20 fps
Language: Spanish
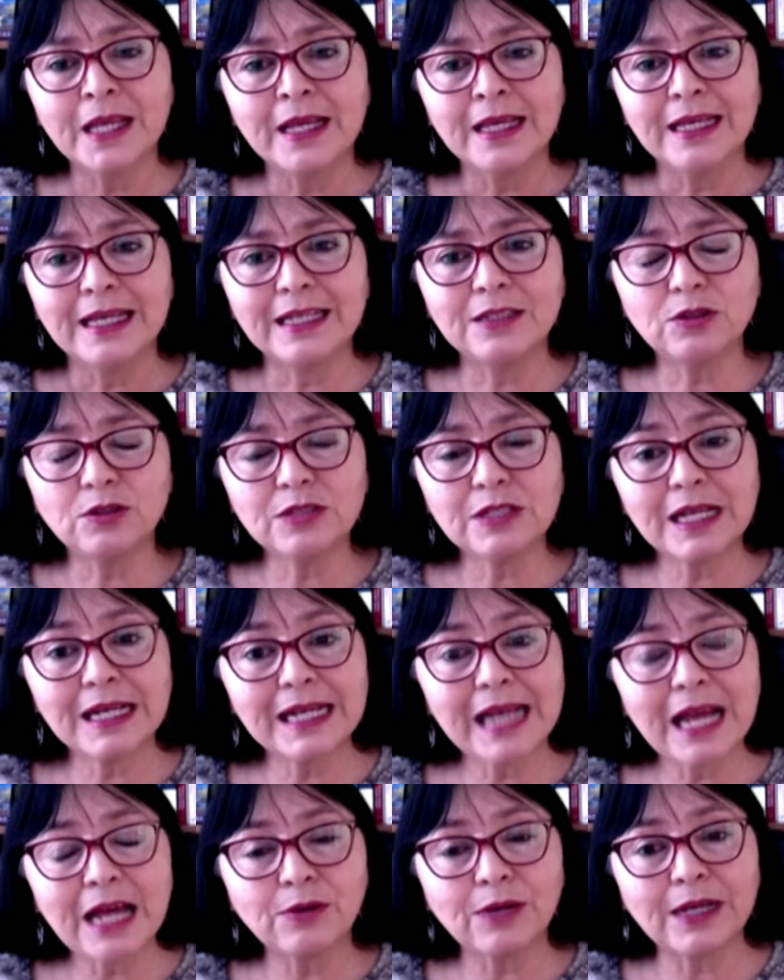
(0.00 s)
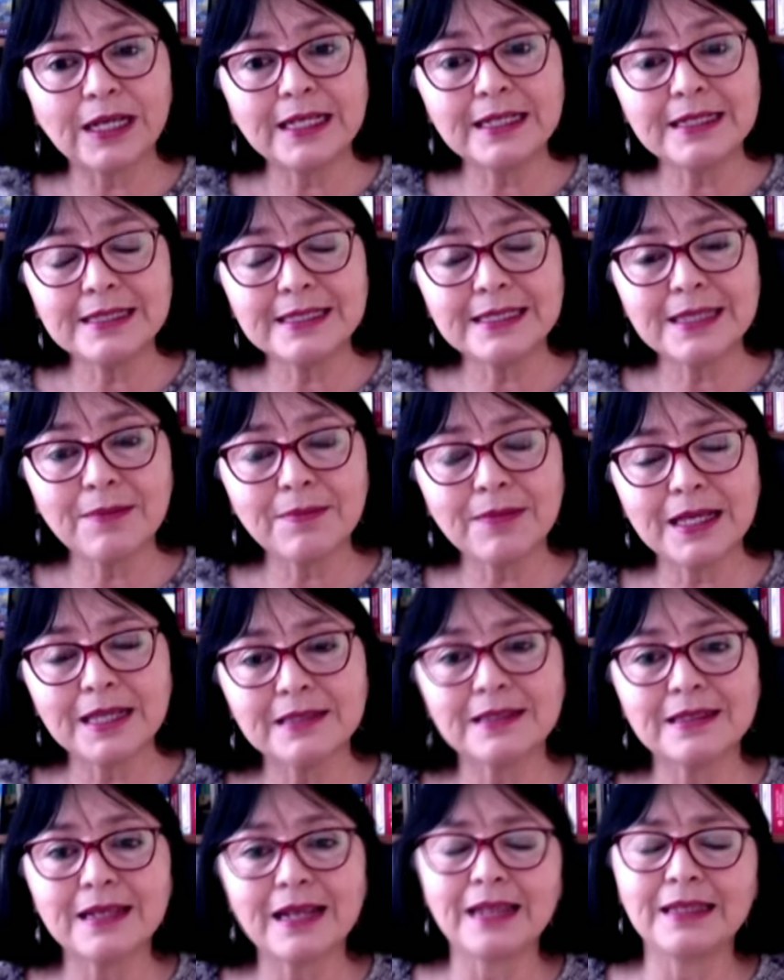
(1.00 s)
Entonces, claro, ahí se
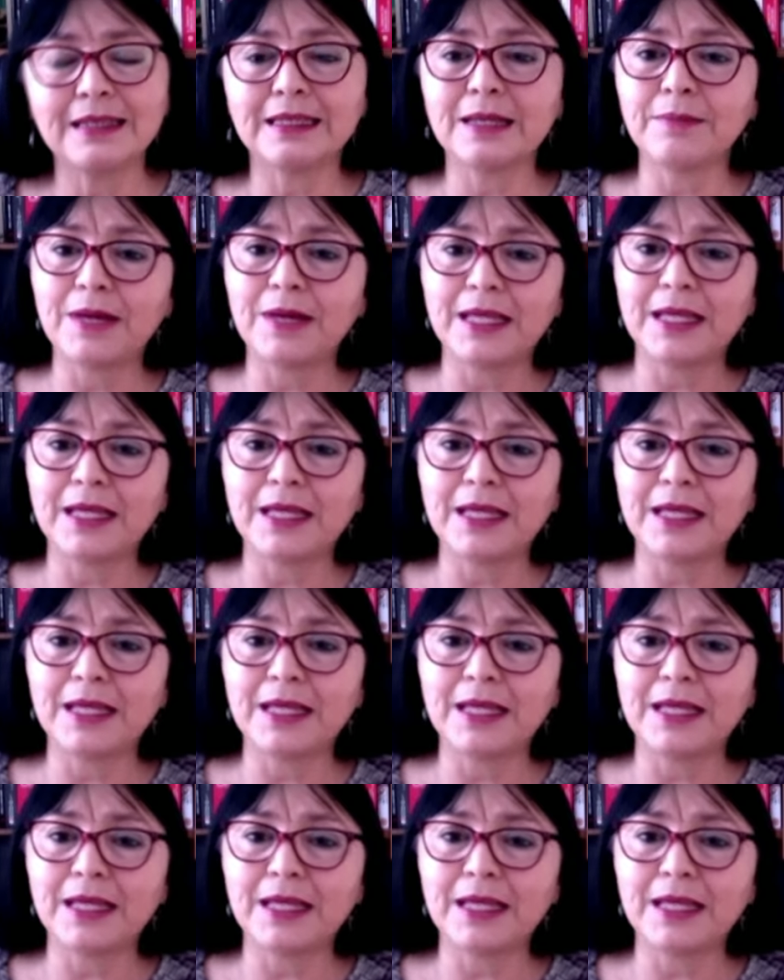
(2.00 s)
mezcla el tema